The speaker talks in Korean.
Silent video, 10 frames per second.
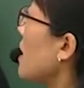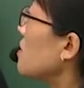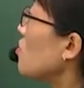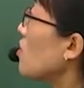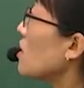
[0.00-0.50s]

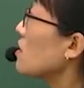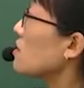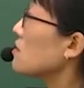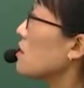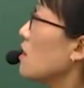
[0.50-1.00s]

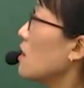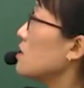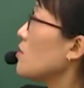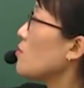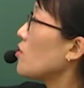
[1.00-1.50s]
반응공학이라든가
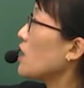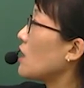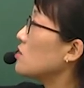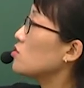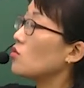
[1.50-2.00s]
아니면 뭐
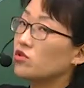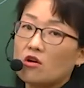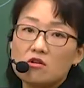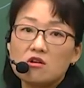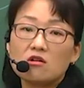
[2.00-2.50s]
양론,
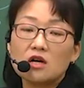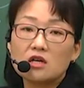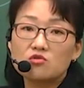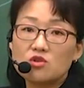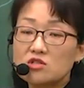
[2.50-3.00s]

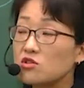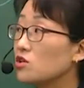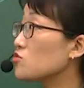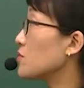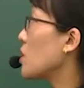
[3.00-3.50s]
연력학에도 수학적인
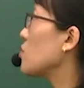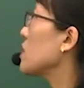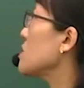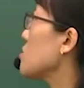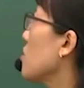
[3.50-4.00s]
게 좀 나오긴
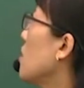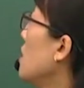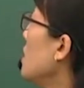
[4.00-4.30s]
하죠.